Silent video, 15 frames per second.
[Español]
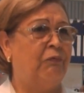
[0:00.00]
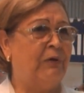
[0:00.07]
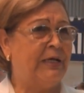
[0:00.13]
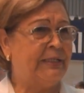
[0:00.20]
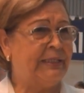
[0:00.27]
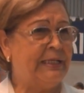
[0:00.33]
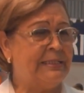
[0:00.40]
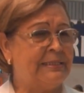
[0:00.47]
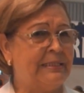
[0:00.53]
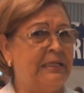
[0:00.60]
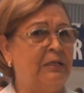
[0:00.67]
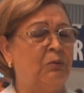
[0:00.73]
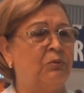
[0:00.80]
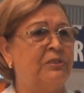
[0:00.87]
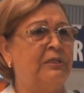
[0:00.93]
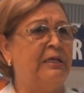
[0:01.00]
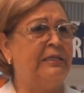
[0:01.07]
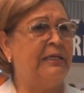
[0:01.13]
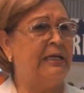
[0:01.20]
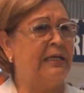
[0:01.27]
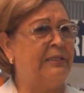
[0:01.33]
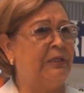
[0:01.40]
fuertes,
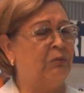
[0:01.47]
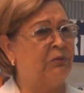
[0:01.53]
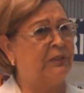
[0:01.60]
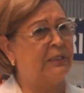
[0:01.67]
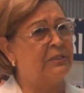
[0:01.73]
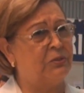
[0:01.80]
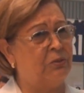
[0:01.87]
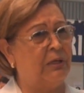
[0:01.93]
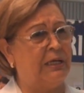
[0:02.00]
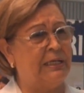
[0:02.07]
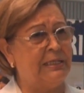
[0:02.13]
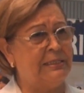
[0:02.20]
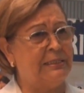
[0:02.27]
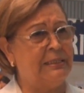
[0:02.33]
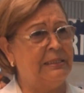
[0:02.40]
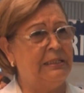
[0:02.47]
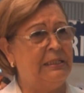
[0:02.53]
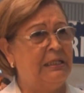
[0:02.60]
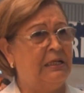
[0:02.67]
inclusive llegan de otras ciudades.